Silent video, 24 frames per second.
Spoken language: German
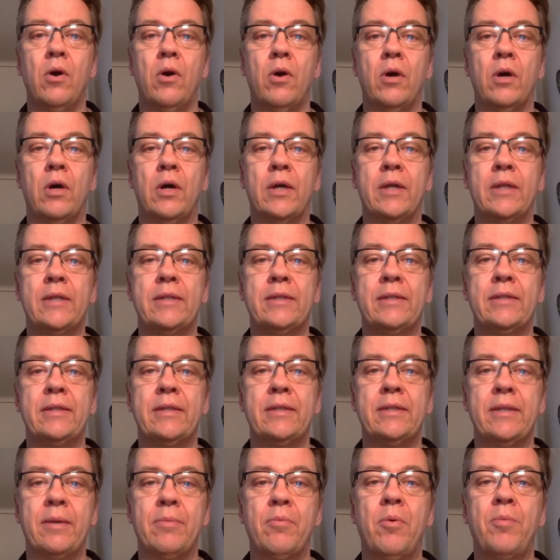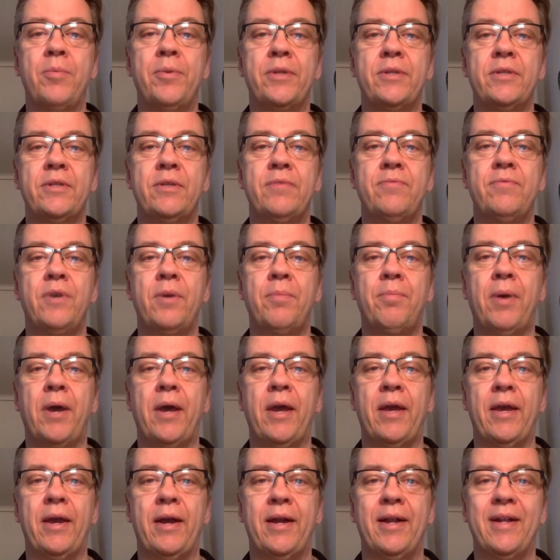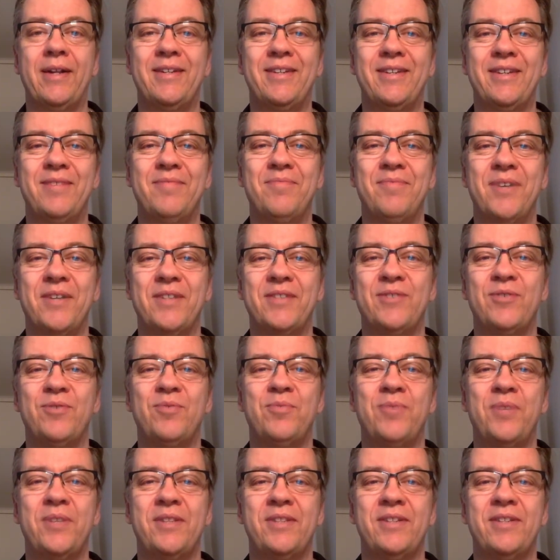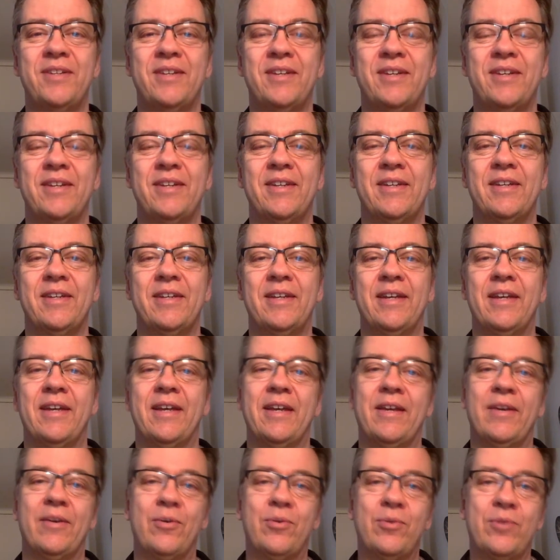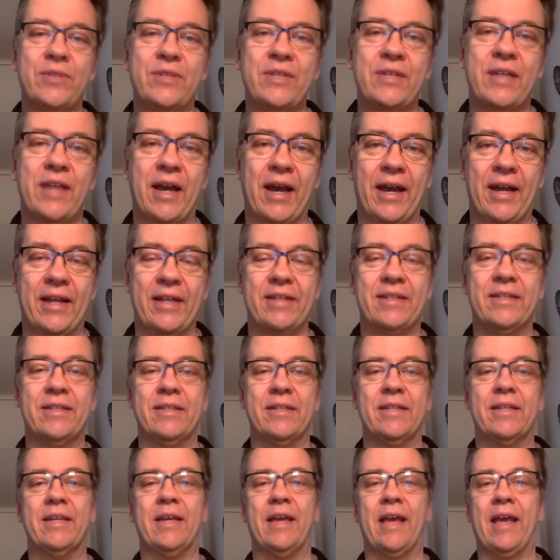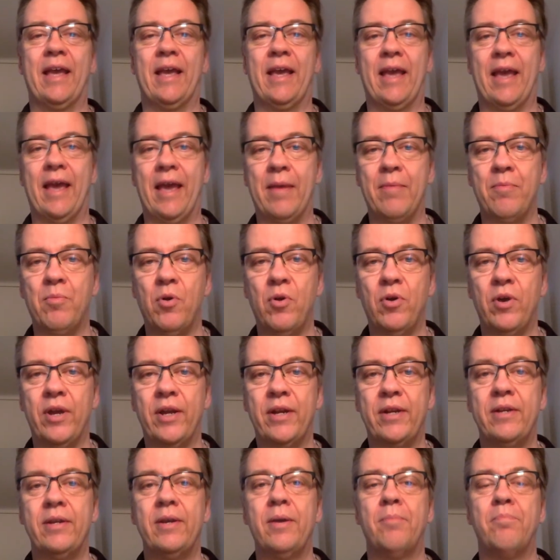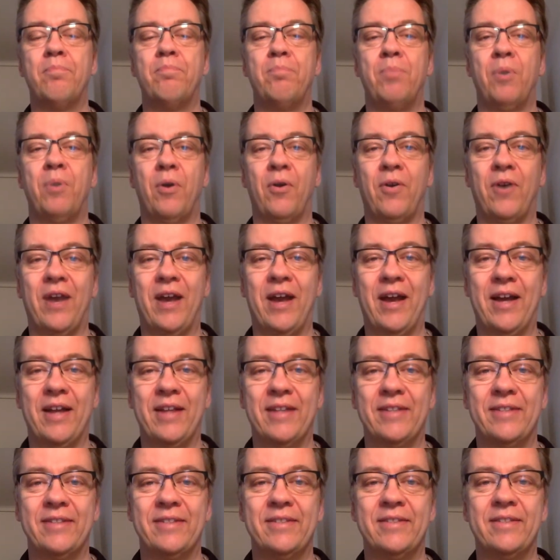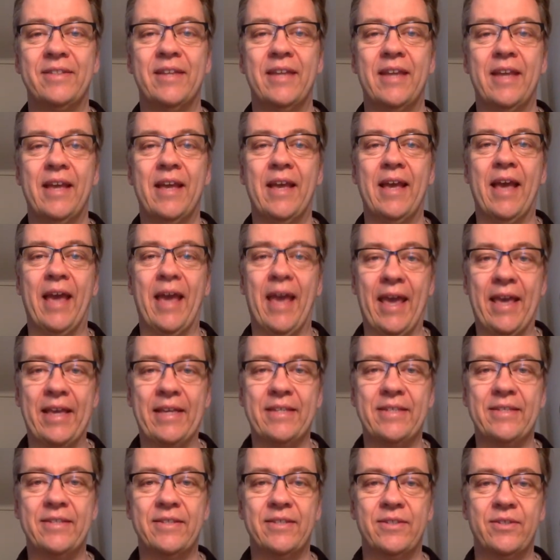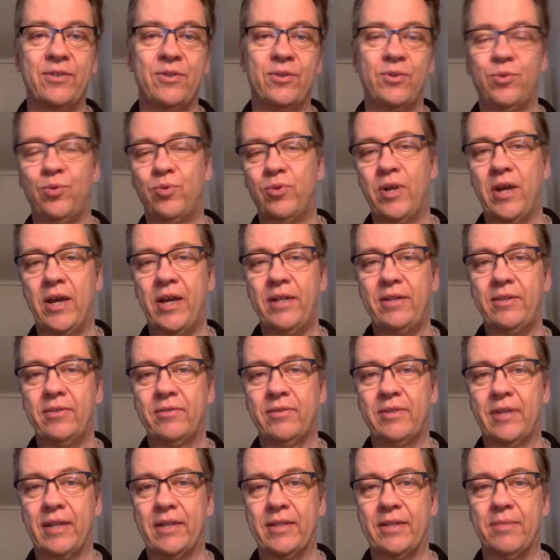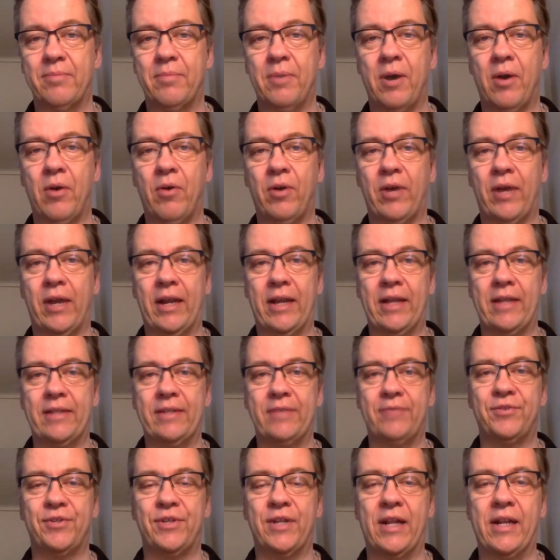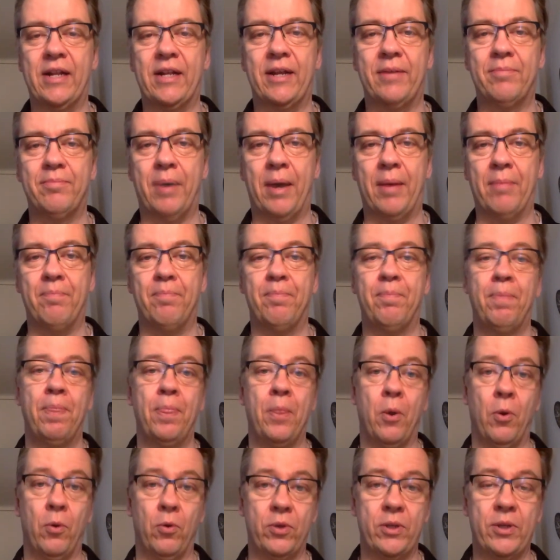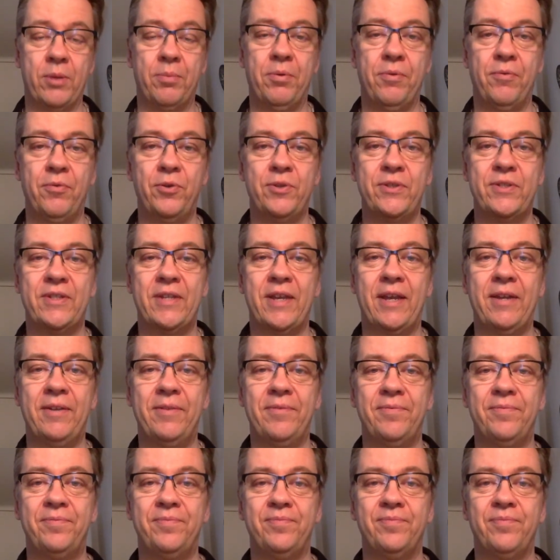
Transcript: Und in dem Moment sind wir bei all dem, was so mit Unsicherheiten, Hemmungen, Blockaden, Ängsten zu tun hat. Und da sind wir auch relativ schnell dann beim Unterbewusstsein,